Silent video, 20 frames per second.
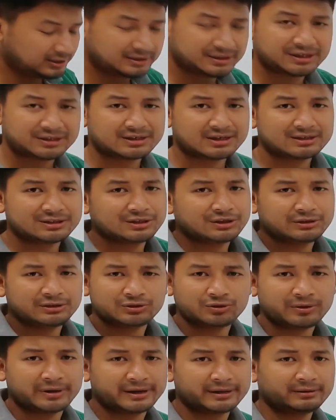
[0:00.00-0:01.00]
टीचर जी
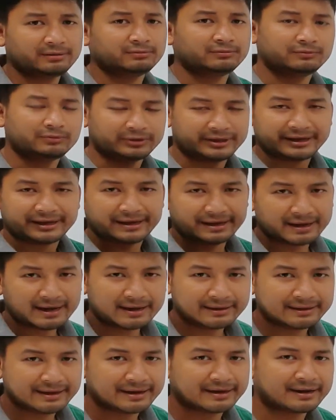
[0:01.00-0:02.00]
जो है वो
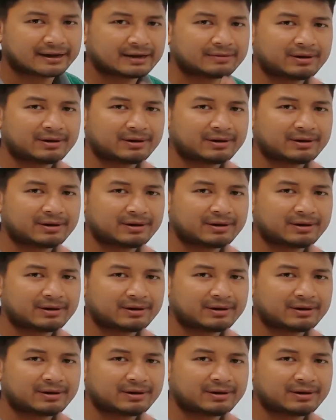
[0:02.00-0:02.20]
देखेगा देखने